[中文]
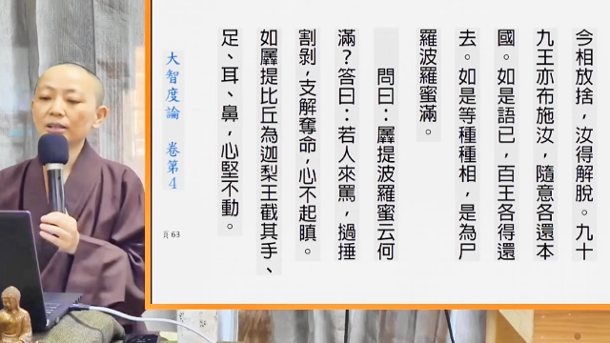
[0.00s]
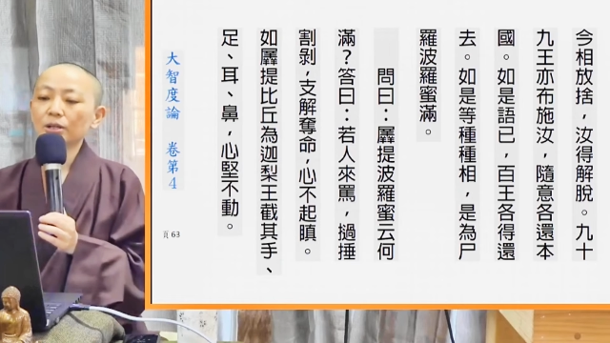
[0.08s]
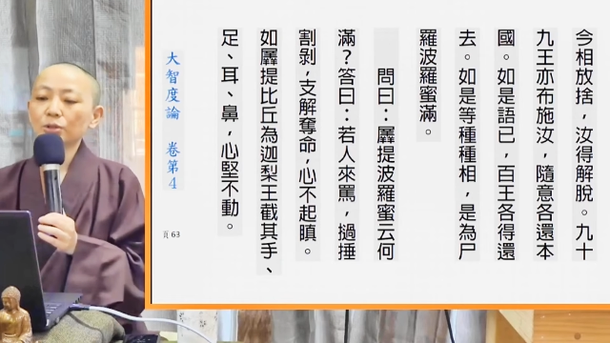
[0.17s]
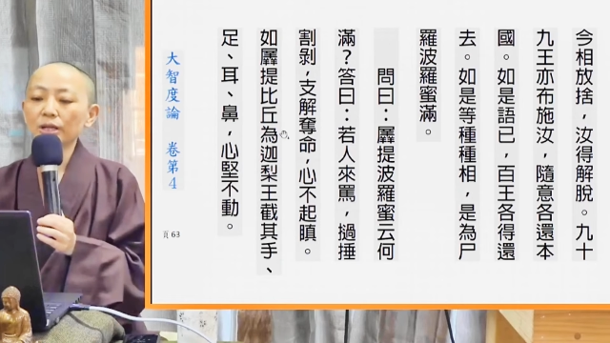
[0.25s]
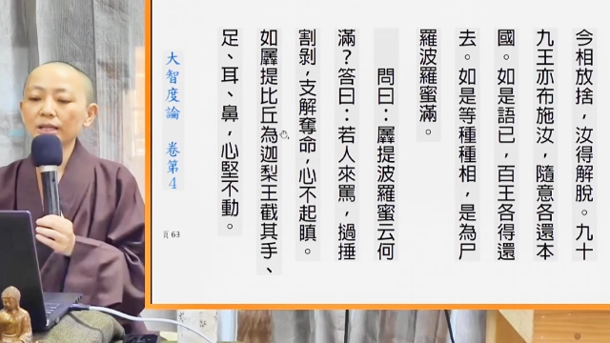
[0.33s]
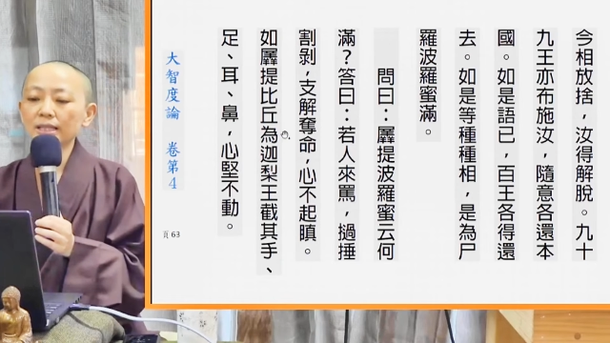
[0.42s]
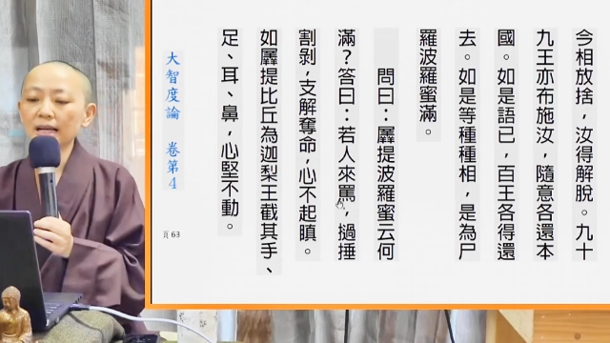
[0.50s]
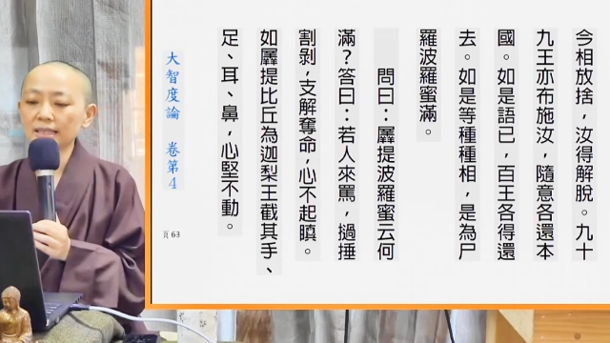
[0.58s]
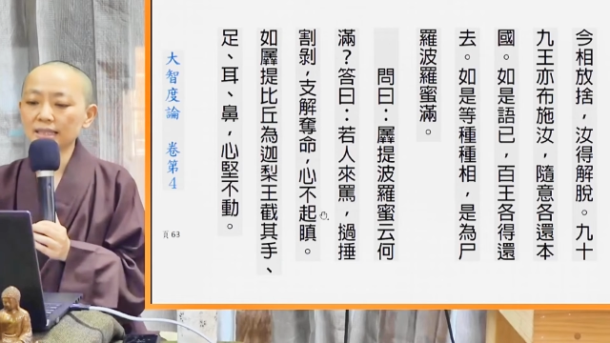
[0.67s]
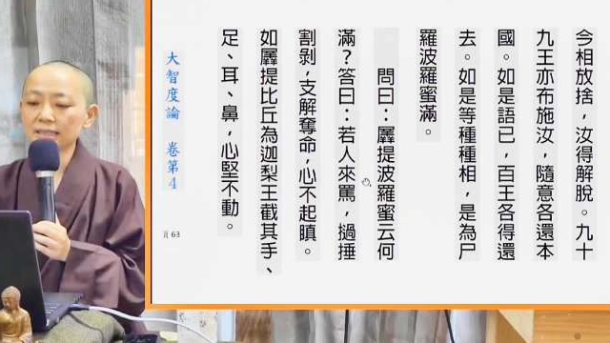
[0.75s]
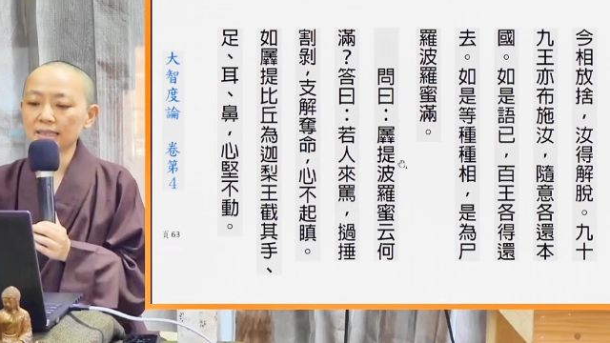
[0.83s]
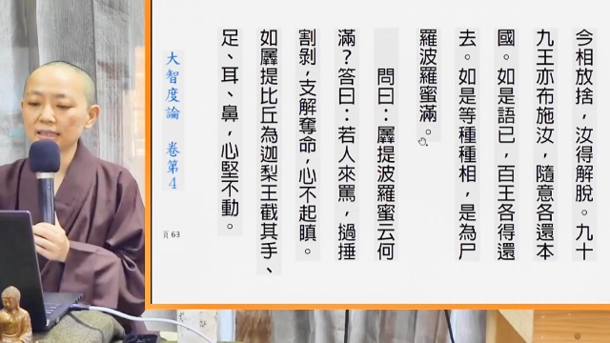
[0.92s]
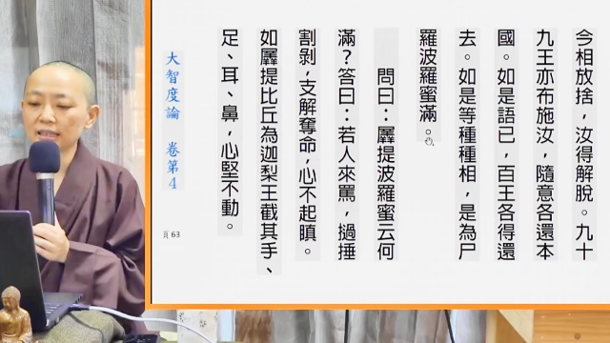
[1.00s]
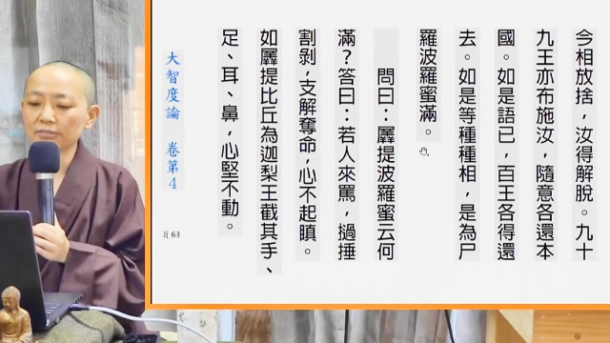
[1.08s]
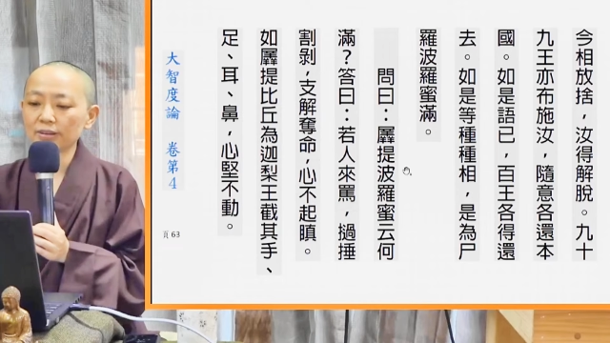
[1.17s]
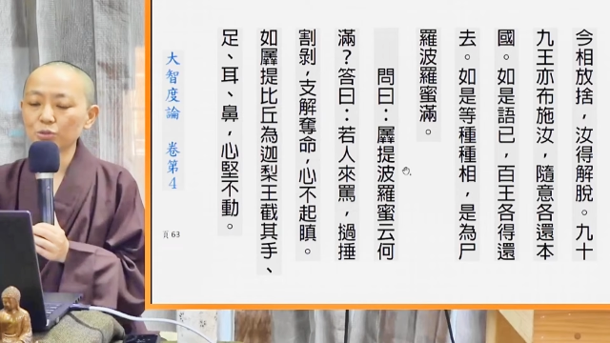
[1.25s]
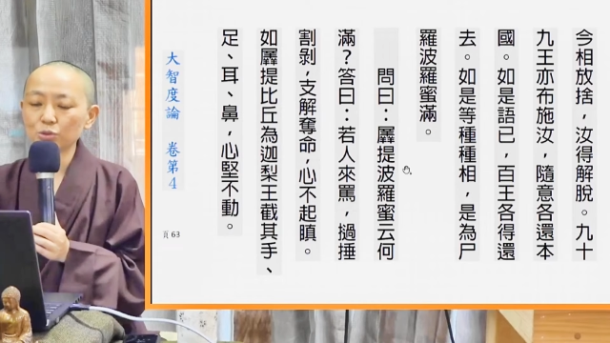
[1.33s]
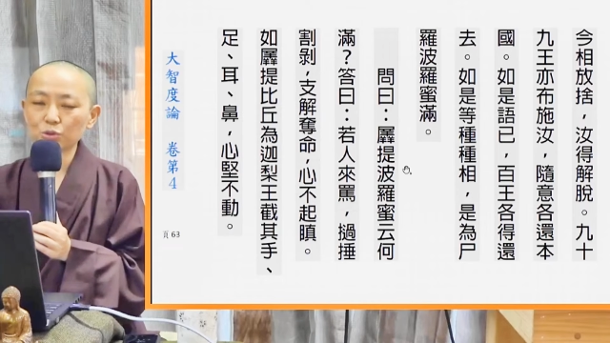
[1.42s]
所以他在这个地
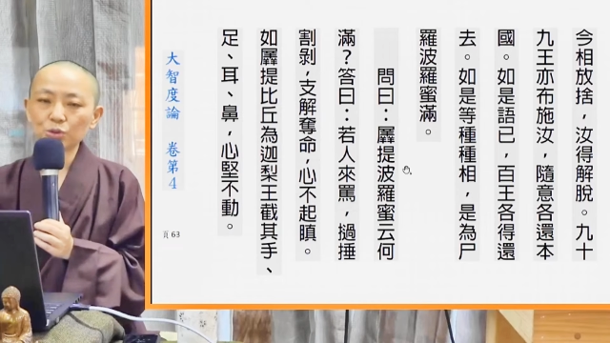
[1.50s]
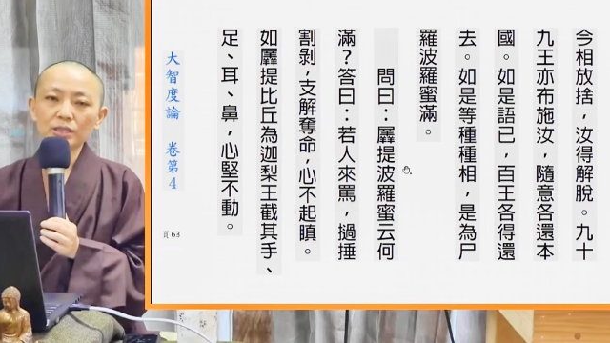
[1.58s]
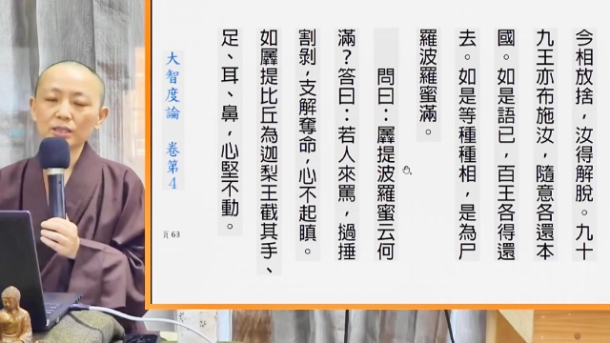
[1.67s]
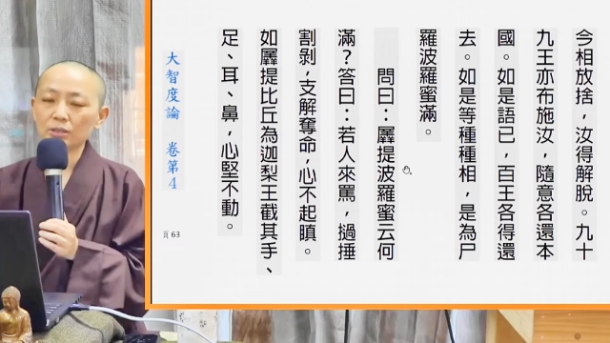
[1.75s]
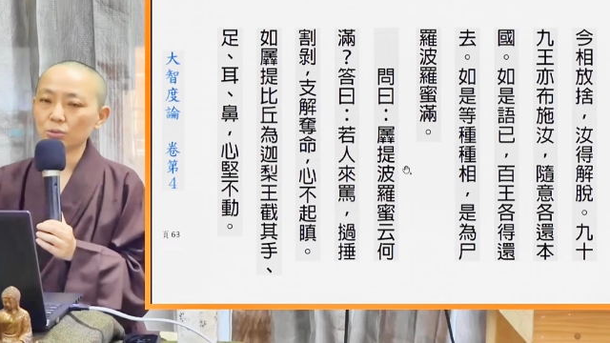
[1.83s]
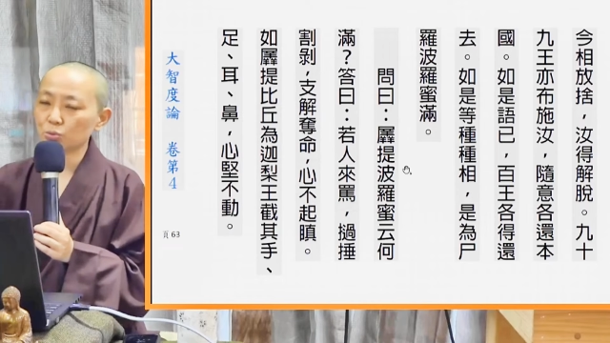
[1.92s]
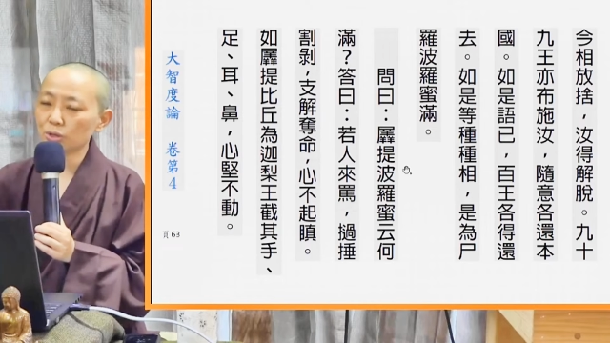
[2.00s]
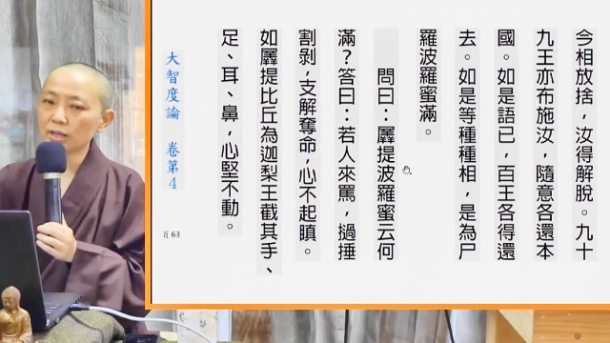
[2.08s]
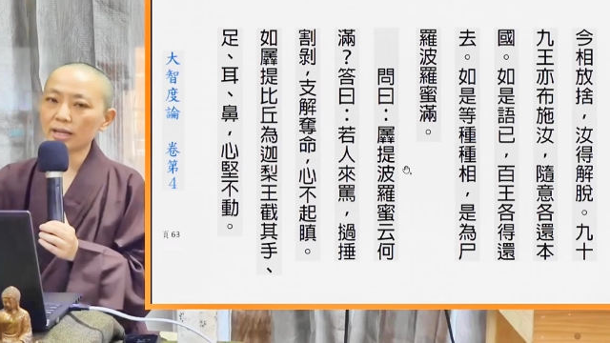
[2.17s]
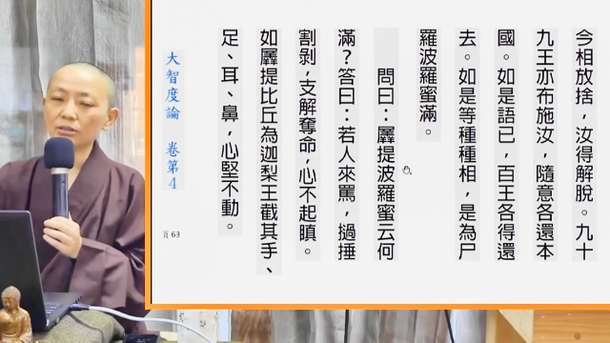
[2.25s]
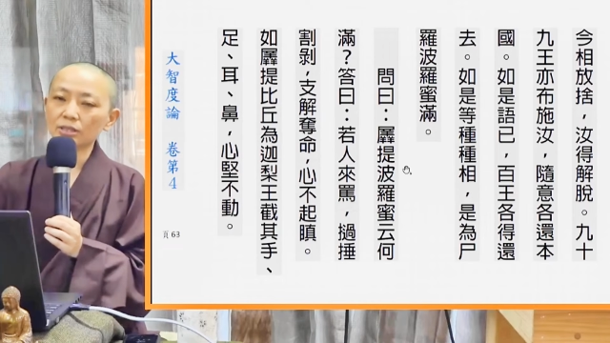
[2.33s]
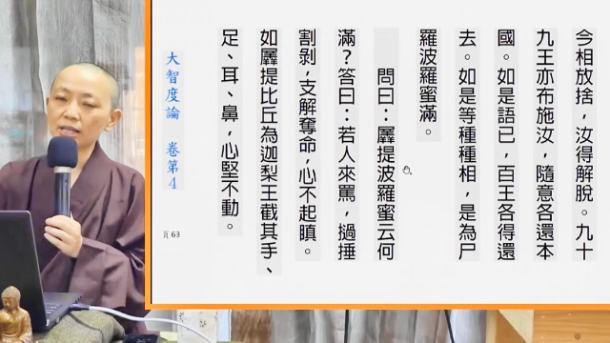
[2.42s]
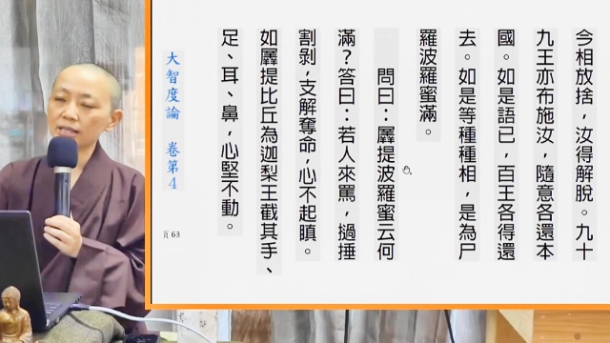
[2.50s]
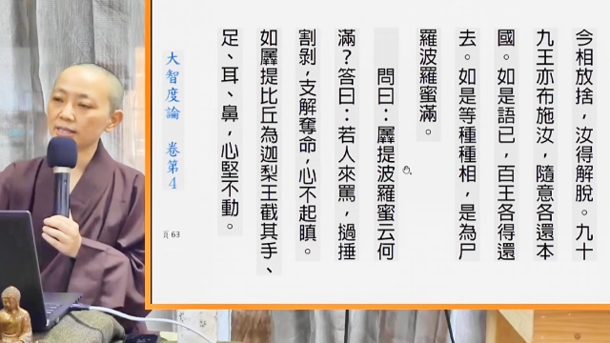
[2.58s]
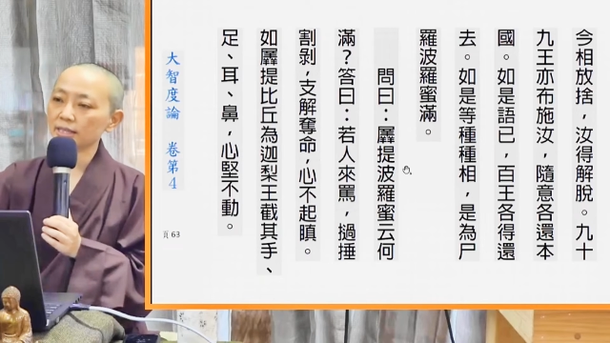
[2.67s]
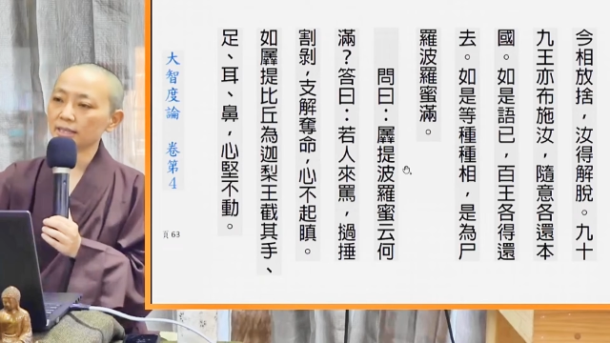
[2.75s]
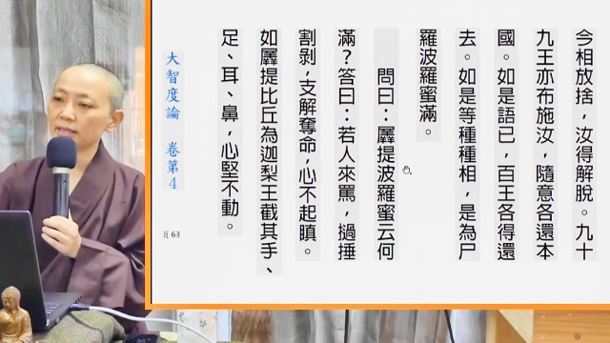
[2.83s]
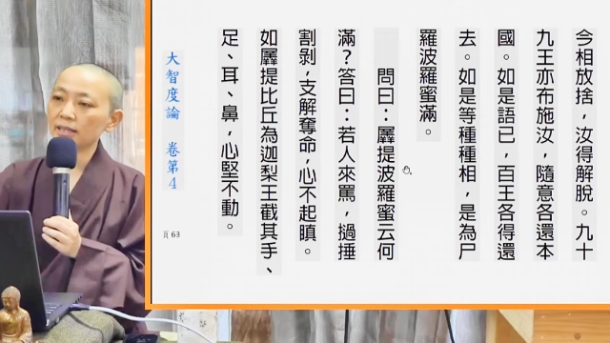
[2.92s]
方举这种最高层
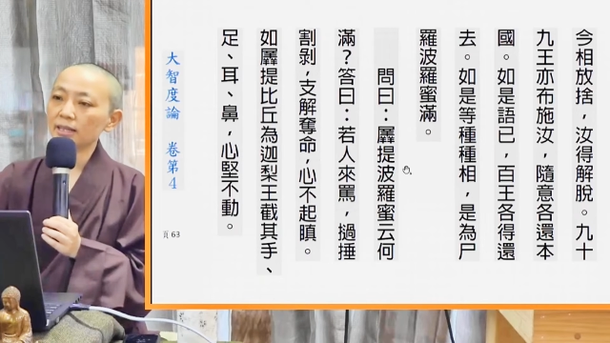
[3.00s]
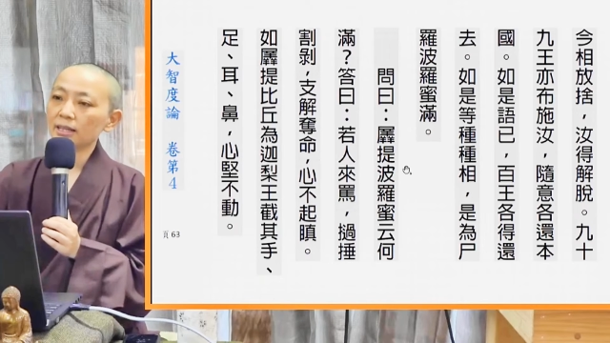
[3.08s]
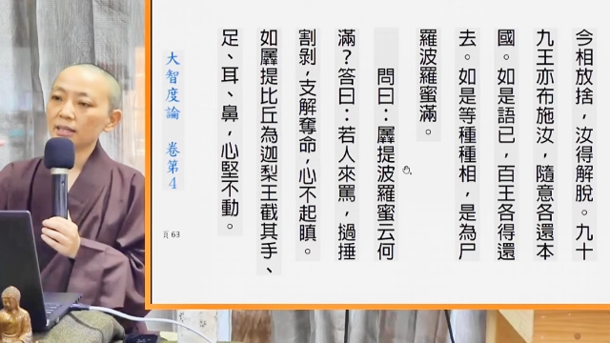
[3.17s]
级的